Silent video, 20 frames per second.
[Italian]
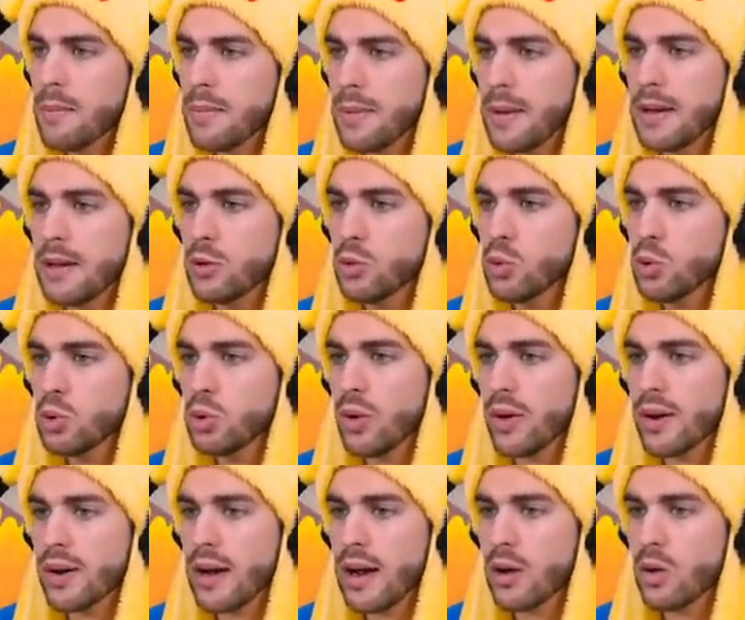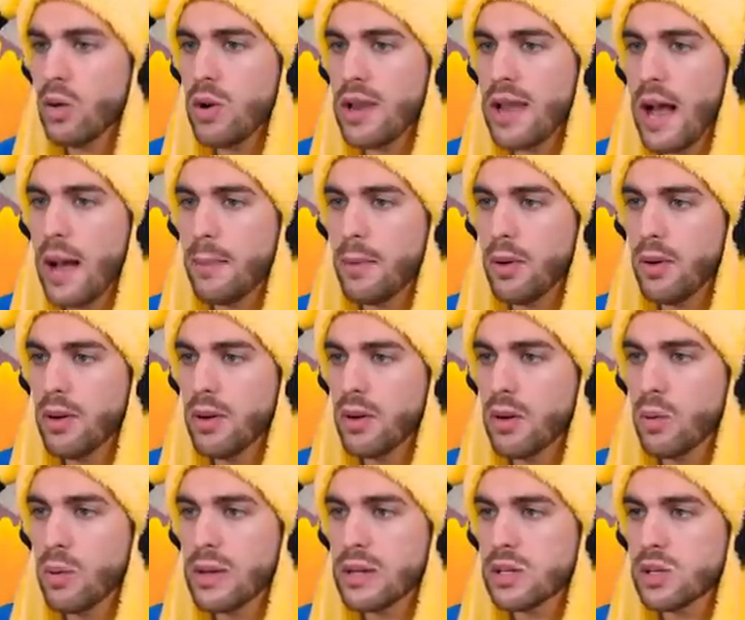Prima di tutto raccogliamo
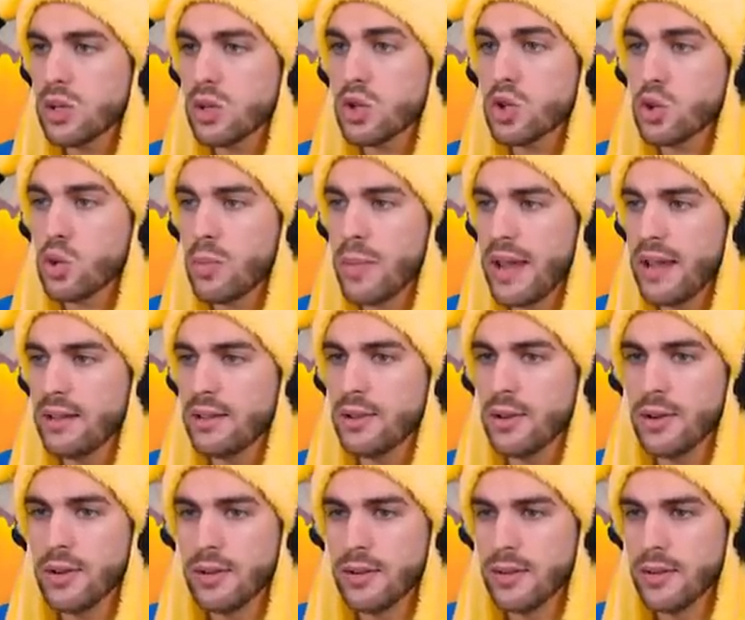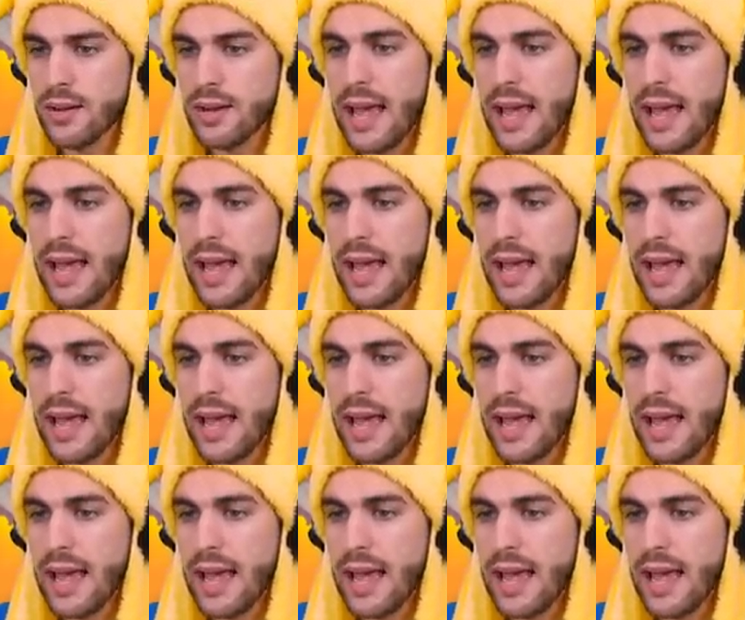questo strumento